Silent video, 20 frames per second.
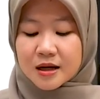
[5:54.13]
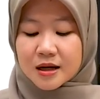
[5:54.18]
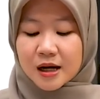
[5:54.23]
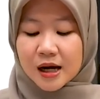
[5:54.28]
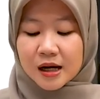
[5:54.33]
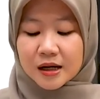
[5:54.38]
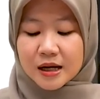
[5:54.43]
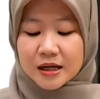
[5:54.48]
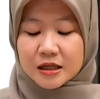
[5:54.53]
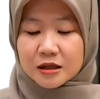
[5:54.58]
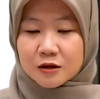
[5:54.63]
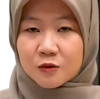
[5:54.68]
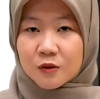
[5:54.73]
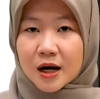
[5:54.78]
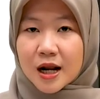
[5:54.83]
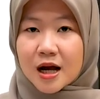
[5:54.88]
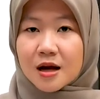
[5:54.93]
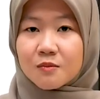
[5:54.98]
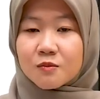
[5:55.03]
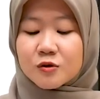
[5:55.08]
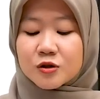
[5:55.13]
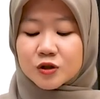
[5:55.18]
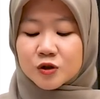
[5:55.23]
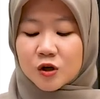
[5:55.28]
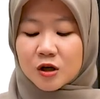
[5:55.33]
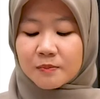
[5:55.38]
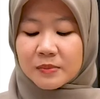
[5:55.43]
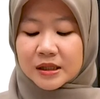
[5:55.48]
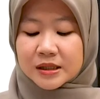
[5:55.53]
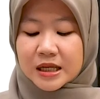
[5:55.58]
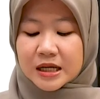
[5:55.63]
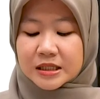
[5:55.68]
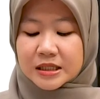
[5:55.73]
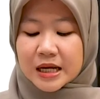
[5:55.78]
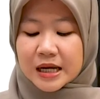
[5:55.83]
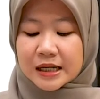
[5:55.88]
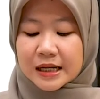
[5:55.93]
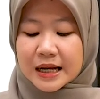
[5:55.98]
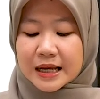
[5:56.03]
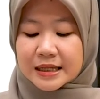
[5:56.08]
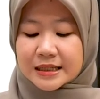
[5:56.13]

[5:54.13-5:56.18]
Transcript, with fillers: Karena itulah muncul pertanyaan